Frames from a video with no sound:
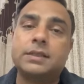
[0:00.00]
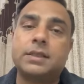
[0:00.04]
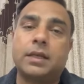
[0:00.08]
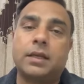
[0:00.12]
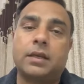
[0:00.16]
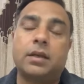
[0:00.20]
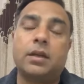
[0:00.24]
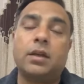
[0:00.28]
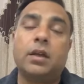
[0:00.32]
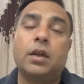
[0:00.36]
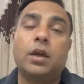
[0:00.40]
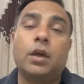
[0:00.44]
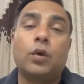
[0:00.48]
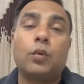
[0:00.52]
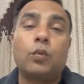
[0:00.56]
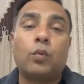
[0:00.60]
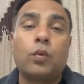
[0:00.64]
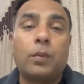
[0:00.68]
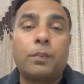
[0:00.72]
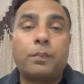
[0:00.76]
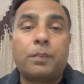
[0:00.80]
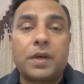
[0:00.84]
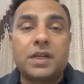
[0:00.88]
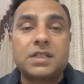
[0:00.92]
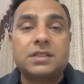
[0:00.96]
हैं
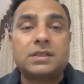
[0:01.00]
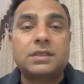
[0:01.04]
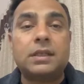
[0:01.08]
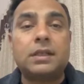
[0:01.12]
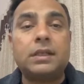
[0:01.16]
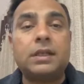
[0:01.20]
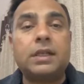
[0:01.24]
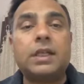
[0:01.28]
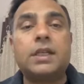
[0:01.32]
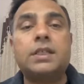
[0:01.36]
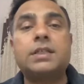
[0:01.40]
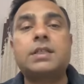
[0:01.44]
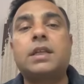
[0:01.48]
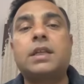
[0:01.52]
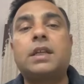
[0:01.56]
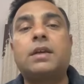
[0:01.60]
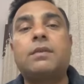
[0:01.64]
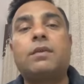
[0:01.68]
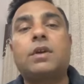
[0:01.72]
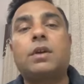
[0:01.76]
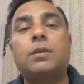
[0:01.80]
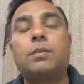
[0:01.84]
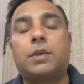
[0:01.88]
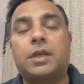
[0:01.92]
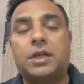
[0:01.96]
वो परसेंटेज
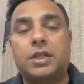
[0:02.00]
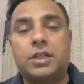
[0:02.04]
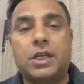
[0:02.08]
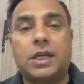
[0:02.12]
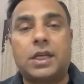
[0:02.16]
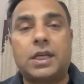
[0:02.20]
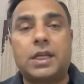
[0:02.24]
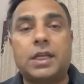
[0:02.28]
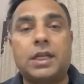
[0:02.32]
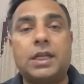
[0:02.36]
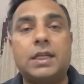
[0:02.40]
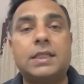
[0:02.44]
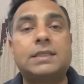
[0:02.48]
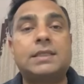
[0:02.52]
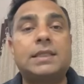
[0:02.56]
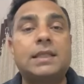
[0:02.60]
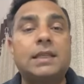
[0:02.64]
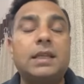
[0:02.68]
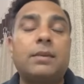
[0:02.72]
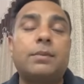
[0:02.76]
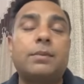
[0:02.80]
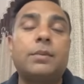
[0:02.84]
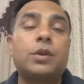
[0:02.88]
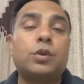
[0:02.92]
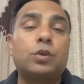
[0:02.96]
लेवल बढ़ जाए
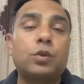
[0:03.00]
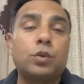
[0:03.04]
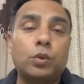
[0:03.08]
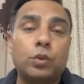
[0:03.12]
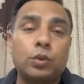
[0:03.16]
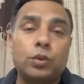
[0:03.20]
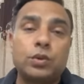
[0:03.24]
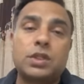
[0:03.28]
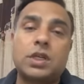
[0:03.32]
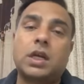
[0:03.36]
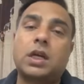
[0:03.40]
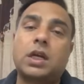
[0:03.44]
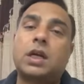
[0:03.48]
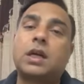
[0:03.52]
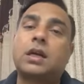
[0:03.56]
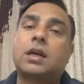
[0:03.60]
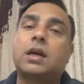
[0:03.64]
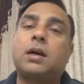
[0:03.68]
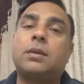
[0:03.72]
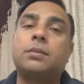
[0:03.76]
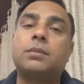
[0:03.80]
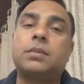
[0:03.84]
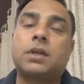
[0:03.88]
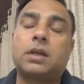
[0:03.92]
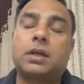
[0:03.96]
इसीलिए हमें दोनों जगह
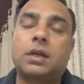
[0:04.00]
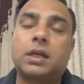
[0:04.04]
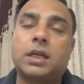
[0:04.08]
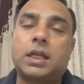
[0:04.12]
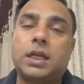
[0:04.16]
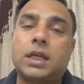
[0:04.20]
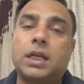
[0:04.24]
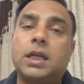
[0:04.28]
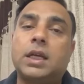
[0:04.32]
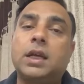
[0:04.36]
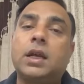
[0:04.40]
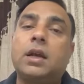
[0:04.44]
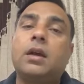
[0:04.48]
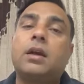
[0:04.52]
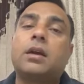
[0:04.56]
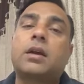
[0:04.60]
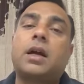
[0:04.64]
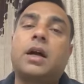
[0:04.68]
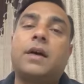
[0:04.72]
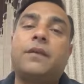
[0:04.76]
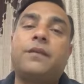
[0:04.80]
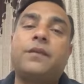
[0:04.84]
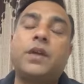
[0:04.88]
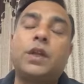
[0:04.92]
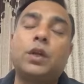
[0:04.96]
काम करना है
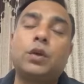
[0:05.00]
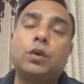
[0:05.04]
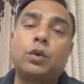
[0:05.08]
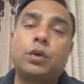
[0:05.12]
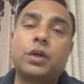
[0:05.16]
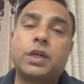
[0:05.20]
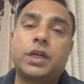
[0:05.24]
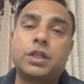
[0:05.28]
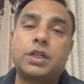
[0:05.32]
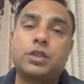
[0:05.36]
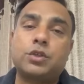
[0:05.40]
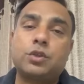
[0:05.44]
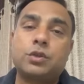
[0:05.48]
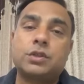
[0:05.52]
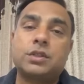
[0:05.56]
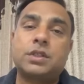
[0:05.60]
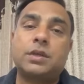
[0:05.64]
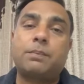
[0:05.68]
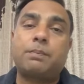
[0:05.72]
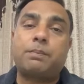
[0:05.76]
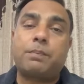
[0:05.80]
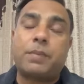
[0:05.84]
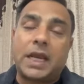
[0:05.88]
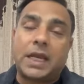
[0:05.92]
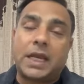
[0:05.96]
काफी लोग हैं जो
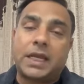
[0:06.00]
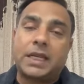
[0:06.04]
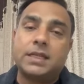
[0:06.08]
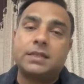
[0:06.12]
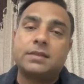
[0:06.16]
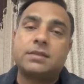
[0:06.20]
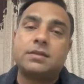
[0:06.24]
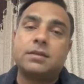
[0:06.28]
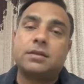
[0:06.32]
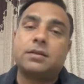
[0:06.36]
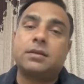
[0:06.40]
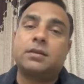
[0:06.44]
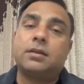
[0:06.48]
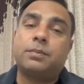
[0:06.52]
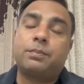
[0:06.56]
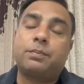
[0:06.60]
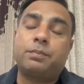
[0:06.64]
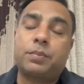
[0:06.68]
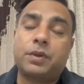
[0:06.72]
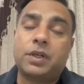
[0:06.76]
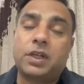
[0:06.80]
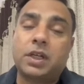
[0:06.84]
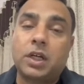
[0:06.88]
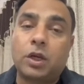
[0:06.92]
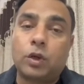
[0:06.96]
सिर्फ पैकेज
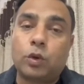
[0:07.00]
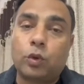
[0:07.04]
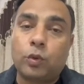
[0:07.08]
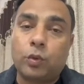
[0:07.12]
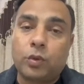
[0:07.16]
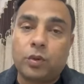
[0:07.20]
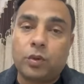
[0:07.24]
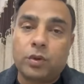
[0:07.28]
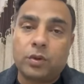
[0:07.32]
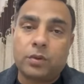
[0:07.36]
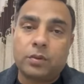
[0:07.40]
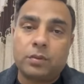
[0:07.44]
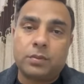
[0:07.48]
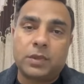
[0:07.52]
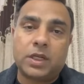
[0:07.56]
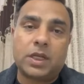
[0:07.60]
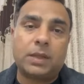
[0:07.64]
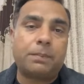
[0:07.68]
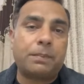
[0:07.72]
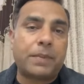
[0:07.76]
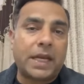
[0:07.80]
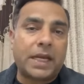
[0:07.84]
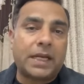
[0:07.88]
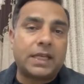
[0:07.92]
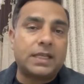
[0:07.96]
कर
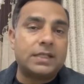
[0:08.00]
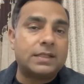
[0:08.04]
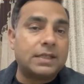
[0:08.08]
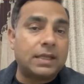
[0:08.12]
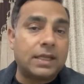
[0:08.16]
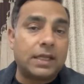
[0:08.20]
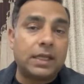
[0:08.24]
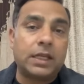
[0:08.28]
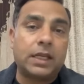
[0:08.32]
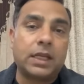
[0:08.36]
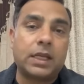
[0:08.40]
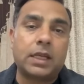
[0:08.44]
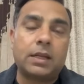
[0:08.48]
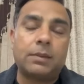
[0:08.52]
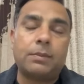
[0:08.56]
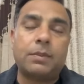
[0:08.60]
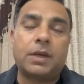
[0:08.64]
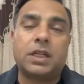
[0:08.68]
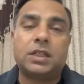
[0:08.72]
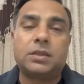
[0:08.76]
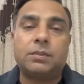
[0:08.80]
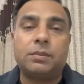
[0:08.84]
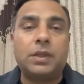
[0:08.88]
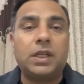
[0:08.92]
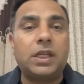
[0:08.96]
मतलब पैकेज लेने के
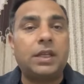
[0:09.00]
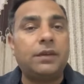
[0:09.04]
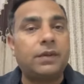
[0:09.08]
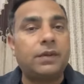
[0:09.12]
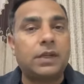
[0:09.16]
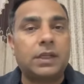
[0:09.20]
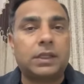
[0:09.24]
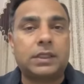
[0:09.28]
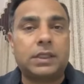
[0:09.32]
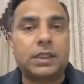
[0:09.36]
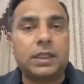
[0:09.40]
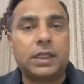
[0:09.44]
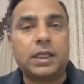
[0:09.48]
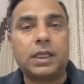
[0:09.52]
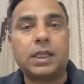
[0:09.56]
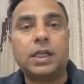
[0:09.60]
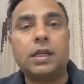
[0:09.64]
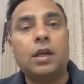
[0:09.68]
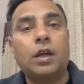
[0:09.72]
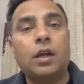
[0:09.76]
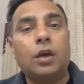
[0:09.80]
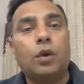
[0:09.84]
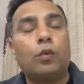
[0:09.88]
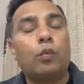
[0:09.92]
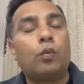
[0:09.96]
बाद बिलीव रखते हैं
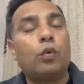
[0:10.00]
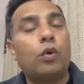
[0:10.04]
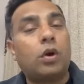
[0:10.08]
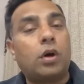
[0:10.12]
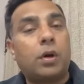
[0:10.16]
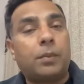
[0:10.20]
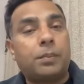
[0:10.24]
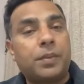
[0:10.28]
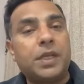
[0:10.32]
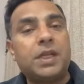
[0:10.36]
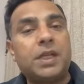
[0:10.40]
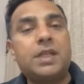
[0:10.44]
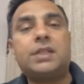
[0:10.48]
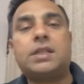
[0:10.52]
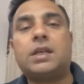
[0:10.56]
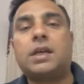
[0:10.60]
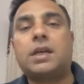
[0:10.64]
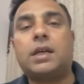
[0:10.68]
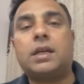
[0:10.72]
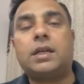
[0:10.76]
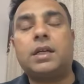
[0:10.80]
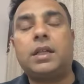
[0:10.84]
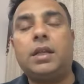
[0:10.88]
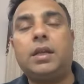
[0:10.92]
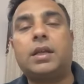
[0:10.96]
वो अपनी
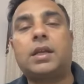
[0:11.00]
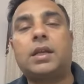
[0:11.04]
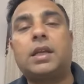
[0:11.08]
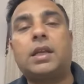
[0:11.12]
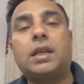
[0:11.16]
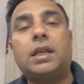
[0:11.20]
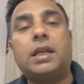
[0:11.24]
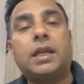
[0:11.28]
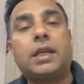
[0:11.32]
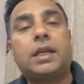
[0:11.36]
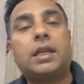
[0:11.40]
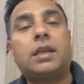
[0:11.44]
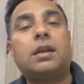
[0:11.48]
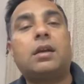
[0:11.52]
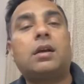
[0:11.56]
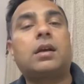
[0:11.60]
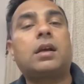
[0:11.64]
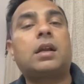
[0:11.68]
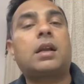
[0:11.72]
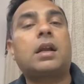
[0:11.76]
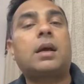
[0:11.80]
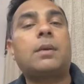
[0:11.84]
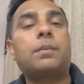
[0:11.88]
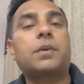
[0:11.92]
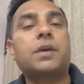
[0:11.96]
जगह ठीक है लेकिन
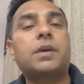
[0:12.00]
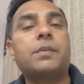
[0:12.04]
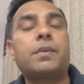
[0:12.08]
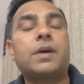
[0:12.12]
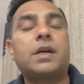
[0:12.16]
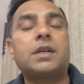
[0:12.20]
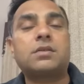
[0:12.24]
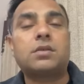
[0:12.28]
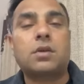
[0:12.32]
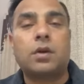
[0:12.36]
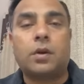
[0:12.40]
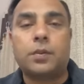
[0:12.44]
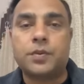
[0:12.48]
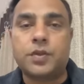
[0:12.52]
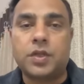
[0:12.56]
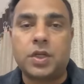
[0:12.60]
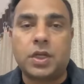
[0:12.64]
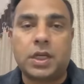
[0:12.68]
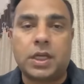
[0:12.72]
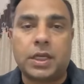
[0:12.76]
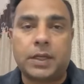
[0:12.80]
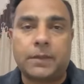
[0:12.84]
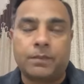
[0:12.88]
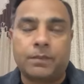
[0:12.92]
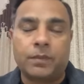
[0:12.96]
अगर आपके पास
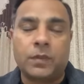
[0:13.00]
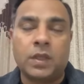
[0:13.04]
ऑप्शन है